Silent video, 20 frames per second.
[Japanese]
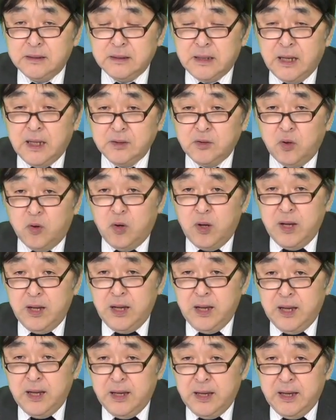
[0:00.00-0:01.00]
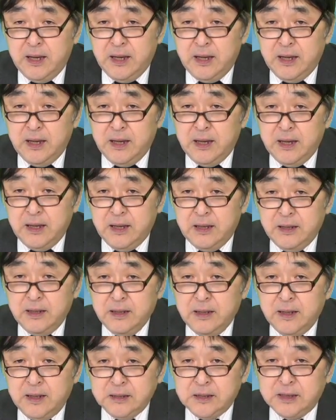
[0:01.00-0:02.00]
あと、
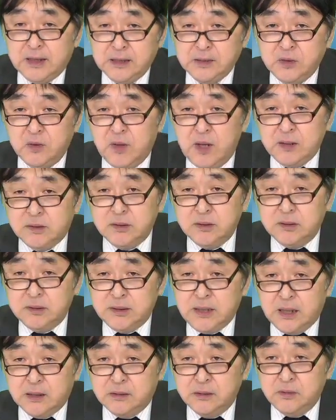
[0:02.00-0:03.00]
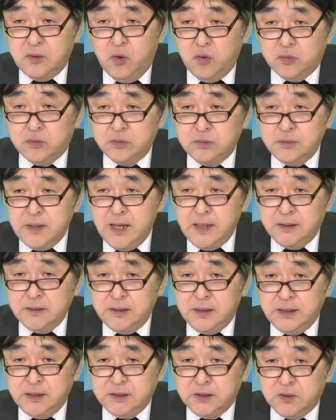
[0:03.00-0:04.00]
えー、時価総額ひゃくおくえん
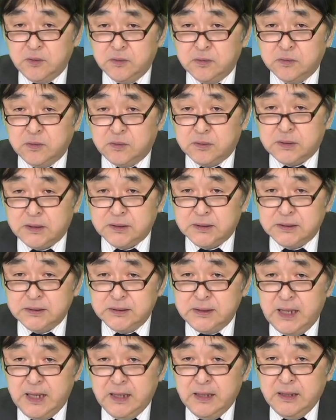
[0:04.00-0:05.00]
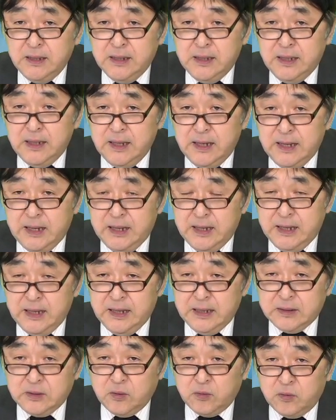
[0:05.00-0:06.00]
以上のですね、
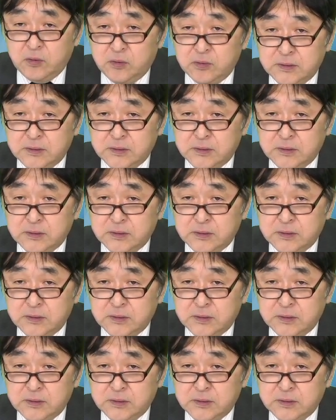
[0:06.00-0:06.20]
えー、ところ